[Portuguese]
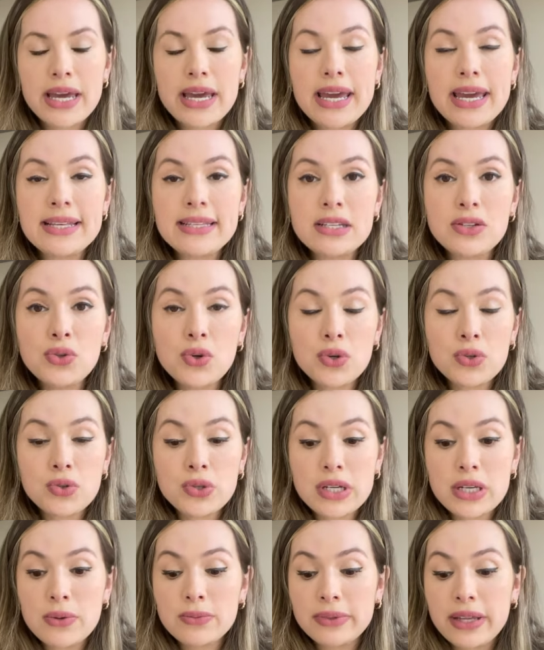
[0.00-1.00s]
Esse idoso
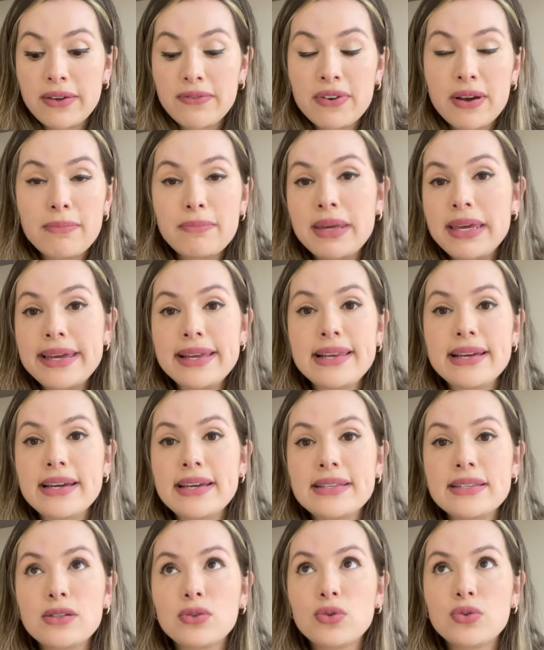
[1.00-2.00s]
que não tem família,
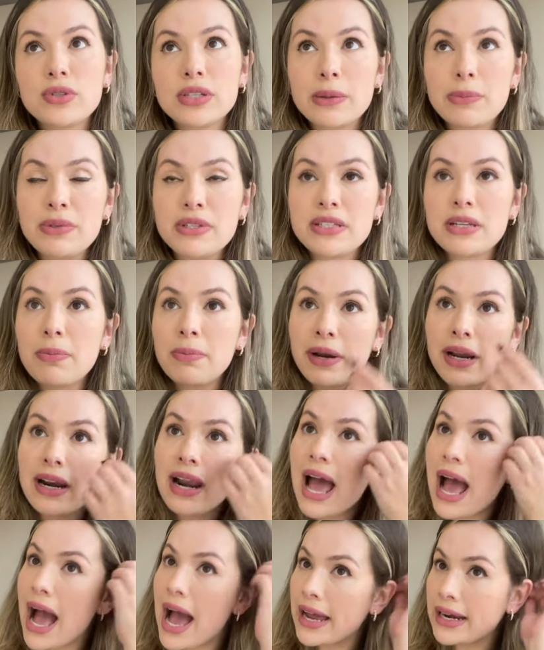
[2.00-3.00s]
esse idoso que precisa ir para
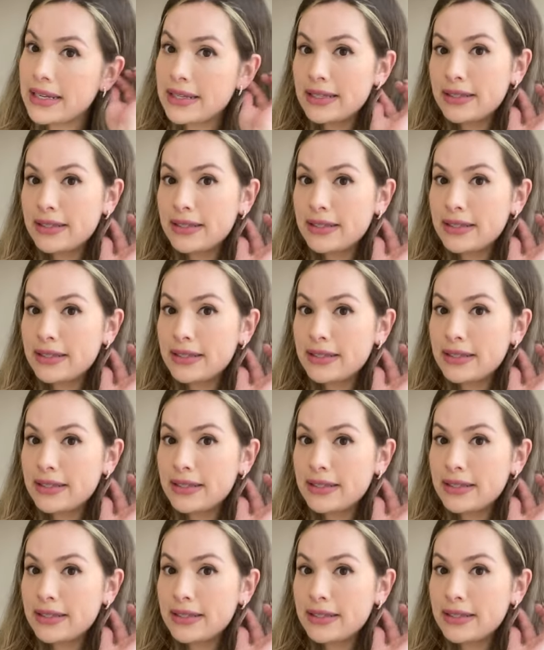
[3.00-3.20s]
lares,